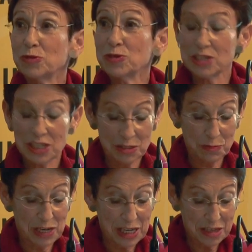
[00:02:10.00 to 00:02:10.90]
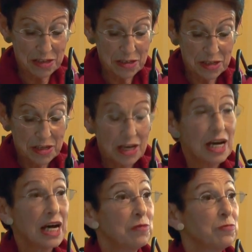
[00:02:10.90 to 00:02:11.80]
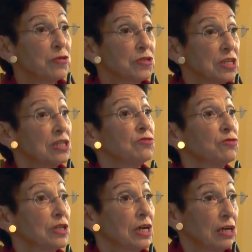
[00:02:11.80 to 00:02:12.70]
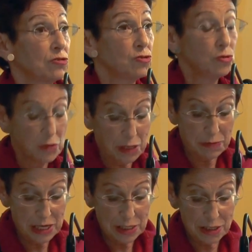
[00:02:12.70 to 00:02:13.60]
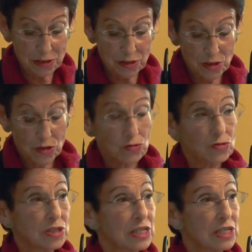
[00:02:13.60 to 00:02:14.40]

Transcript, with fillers: Prozent Männer, 1 Prozent wurde anonym gemeldet und